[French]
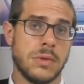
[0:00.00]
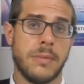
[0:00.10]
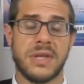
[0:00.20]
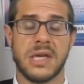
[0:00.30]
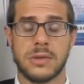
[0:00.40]

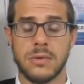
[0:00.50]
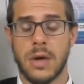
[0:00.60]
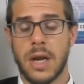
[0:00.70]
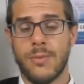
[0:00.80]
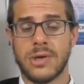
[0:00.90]

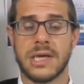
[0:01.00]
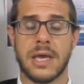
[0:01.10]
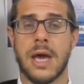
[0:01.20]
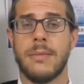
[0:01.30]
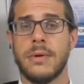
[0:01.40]
habitation, elle est moins
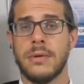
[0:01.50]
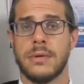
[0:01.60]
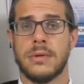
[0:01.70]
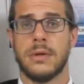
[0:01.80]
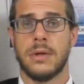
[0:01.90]
agréable,
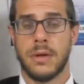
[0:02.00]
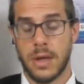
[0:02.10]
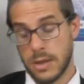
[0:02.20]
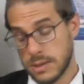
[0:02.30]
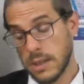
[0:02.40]

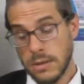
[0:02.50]
euh,